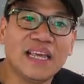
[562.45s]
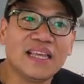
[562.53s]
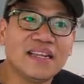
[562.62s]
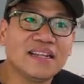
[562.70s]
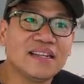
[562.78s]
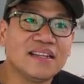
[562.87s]

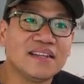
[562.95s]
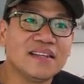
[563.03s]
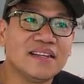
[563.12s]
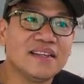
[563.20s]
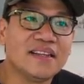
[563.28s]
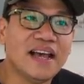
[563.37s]
And
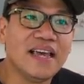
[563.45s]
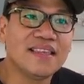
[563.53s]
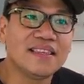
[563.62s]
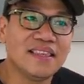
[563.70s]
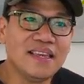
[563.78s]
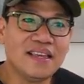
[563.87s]
I
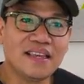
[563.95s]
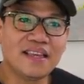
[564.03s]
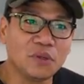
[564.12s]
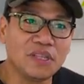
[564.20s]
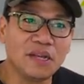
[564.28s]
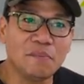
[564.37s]
think
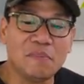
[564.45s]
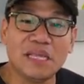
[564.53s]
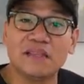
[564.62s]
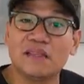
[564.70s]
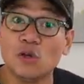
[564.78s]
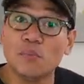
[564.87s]
doon
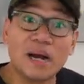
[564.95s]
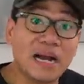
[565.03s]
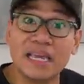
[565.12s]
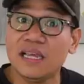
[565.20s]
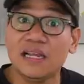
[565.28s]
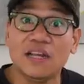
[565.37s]
nag-meet yung mga
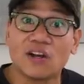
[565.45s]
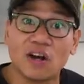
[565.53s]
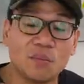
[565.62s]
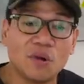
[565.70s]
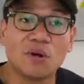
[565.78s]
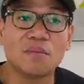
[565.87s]
hilig ko
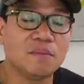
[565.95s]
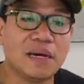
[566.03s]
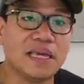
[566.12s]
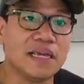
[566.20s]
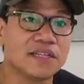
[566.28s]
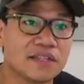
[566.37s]
among
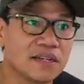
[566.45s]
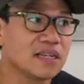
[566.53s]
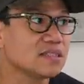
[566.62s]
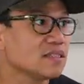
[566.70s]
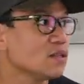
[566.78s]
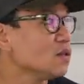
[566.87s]
my
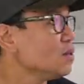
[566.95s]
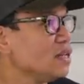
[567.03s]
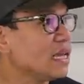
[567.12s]
interests. No?